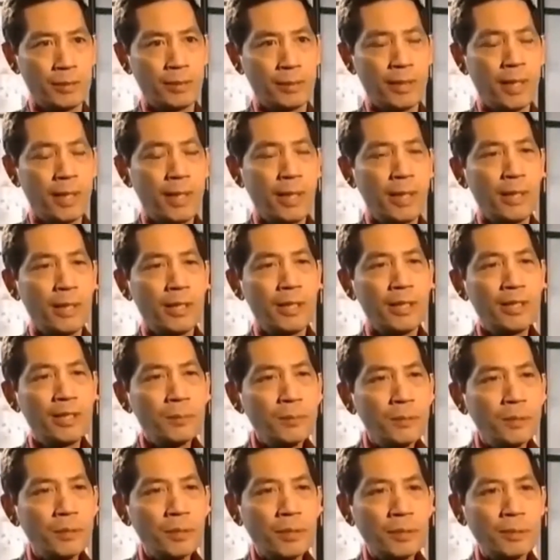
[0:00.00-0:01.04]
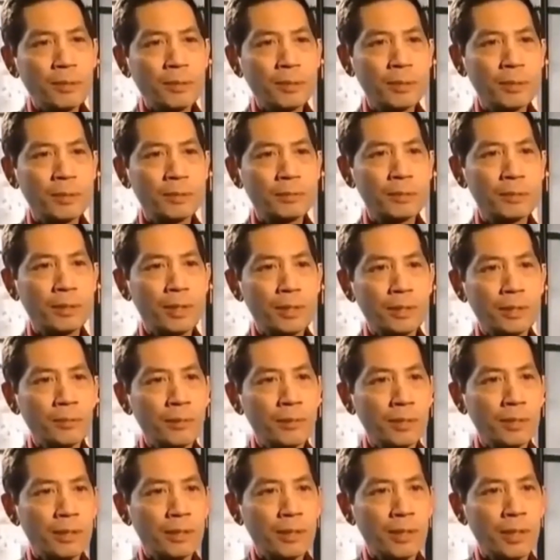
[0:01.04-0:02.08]
wird. Insbesondere, und
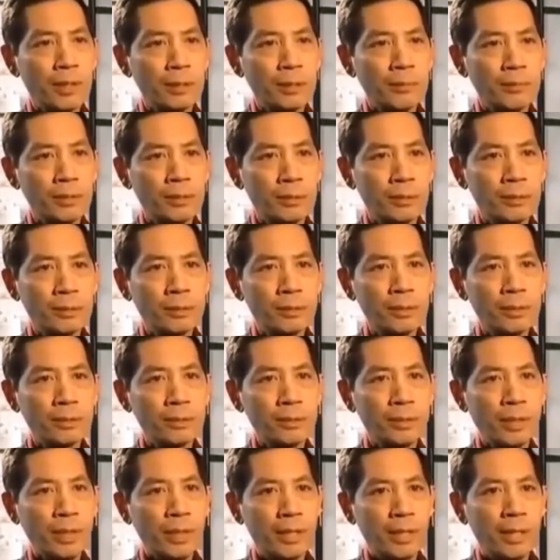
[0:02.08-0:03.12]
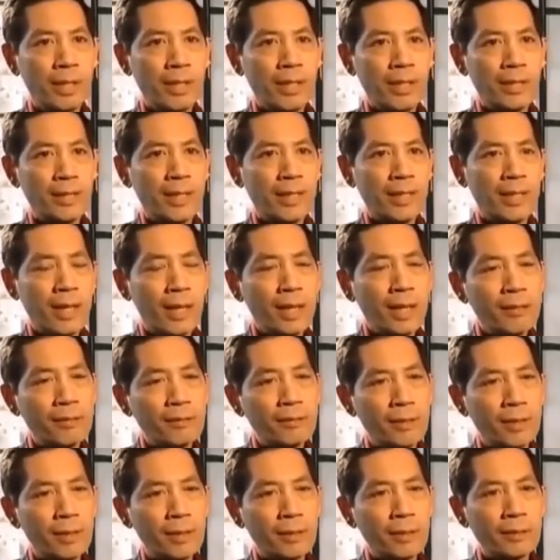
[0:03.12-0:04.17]
das möchte ich gerne betonen, der
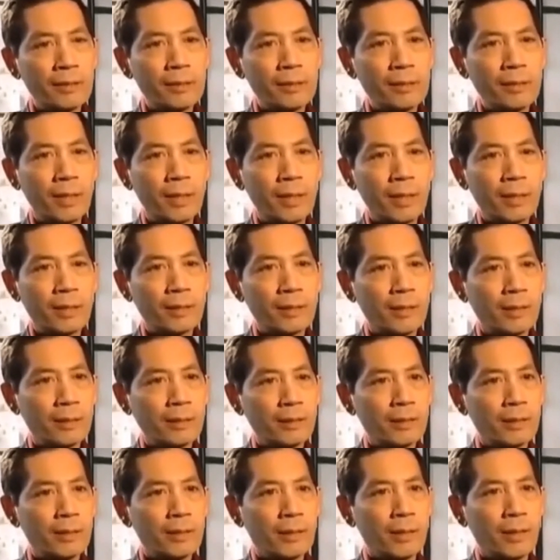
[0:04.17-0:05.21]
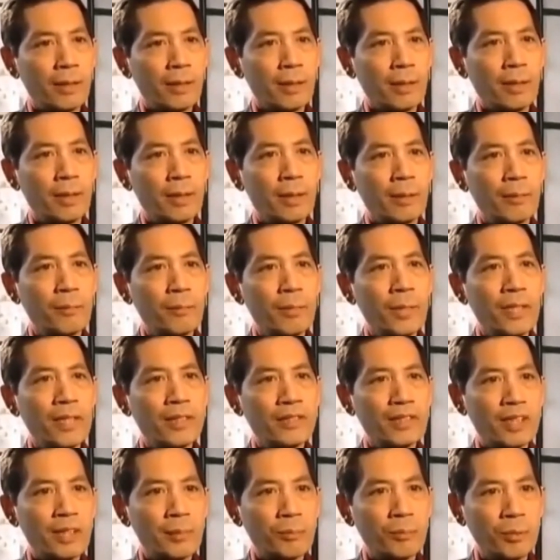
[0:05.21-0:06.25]
Nachweis, dass
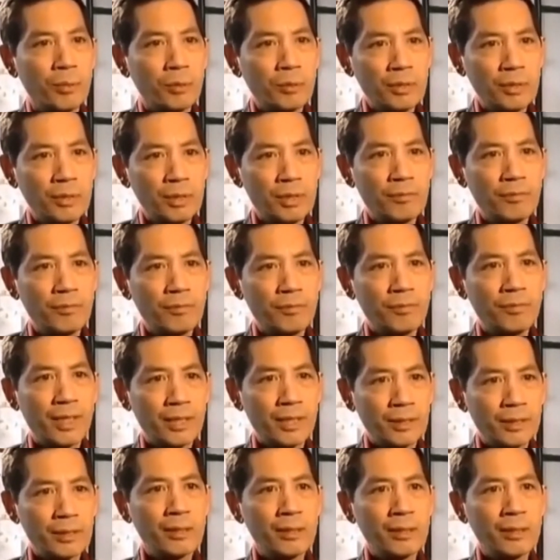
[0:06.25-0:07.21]
BSE-positiv